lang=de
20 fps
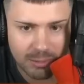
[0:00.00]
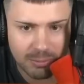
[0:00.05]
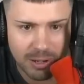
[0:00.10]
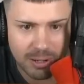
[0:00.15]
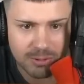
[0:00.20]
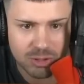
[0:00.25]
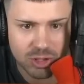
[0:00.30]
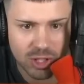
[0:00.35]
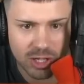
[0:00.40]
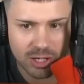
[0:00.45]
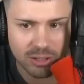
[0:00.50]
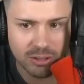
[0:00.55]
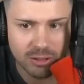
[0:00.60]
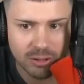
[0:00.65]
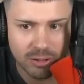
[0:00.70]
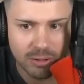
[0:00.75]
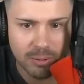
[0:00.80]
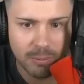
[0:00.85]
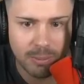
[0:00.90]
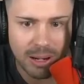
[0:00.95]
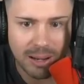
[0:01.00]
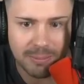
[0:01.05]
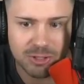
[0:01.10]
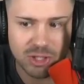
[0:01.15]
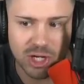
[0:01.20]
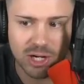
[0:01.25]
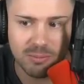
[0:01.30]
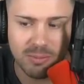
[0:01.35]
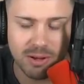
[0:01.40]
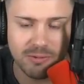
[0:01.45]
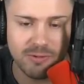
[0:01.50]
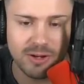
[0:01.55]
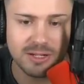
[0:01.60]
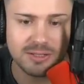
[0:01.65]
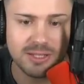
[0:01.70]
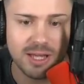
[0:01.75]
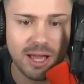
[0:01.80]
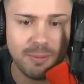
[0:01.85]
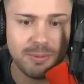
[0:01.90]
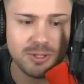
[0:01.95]
bleib stehen! Bleib stehen, Mann! Wegen
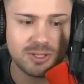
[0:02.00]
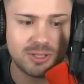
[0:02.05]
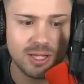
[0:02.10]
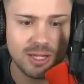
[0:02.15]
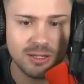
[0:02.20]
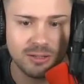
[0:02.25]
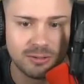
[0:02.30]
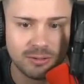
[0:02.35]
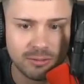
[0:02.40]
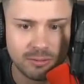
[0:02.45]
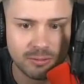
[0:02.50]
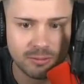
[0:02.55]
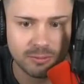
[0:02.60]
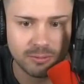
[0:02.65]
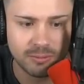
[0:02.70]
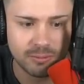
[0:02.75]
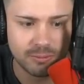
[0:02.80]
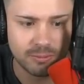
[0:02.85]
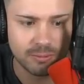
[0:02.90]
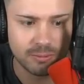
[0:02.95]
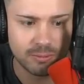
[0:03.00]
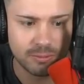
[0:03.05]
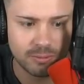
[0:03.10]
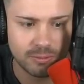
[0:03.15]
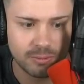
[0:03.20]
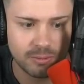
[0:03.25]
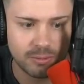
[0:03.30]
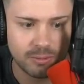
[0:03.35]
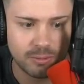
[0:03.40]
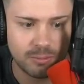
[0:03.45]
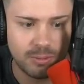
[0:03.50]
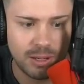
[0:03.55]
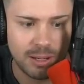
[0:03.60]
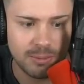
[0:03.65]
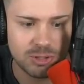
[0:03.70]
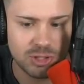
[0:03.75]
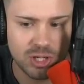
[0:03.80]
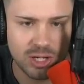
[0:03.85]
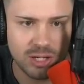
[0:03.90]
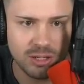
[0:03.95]
dir hab ich Ding! Bleib
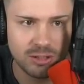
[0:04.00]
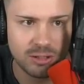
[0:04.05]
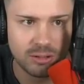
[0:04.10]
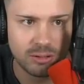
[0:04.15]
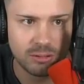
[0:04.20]
stehen!